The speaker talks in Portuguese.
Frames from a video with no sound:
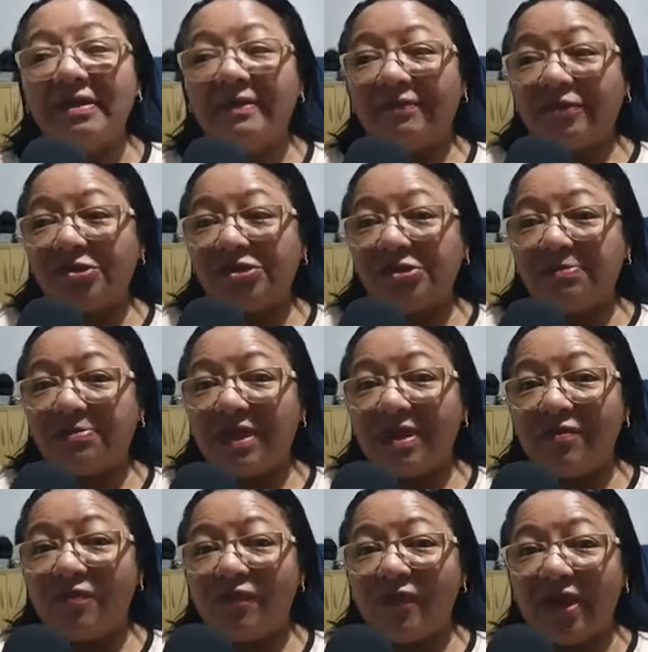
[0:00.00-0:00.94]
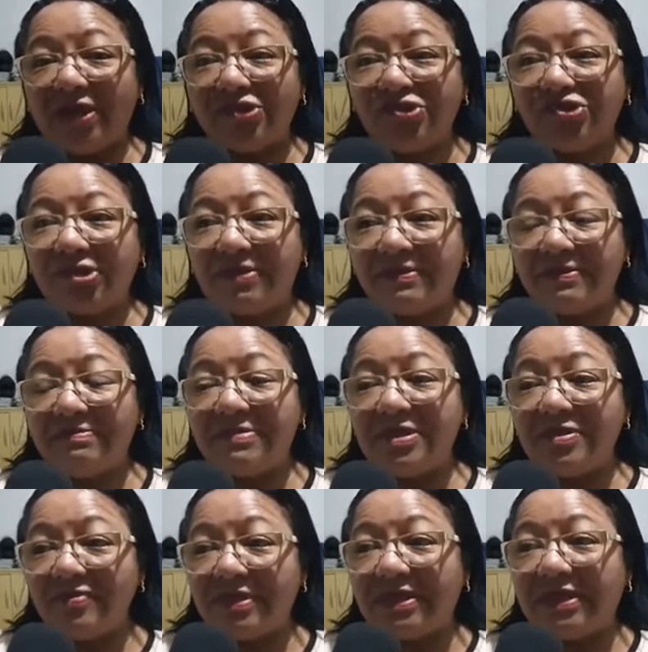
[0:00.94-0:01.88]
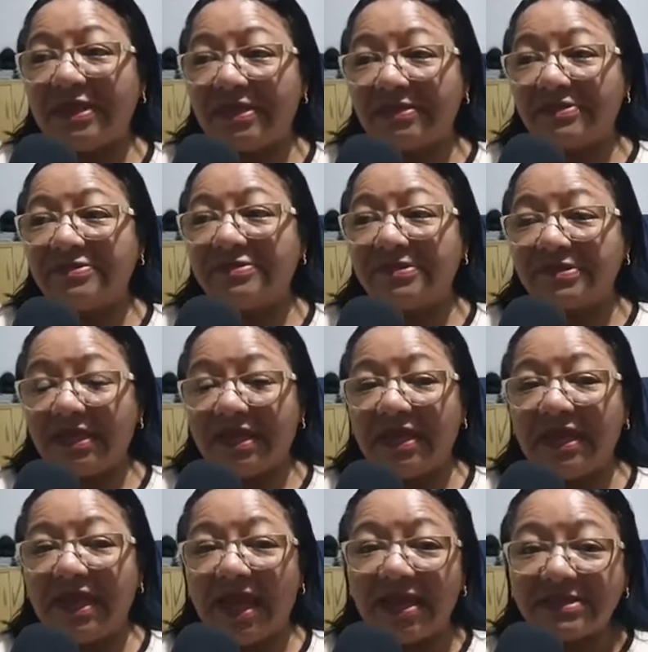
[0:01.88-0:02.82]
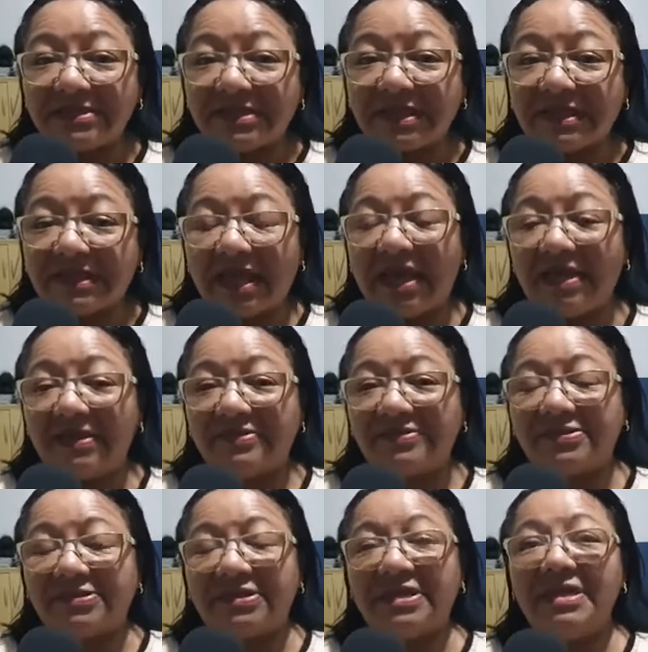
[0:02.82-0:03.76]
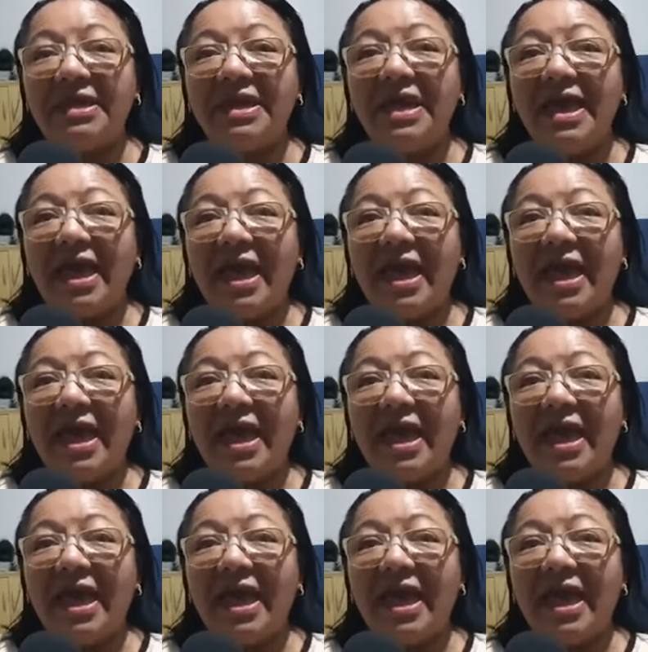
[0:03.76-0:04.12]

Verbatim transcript: nós temos na faixa de mil e tantos é, assentados, né?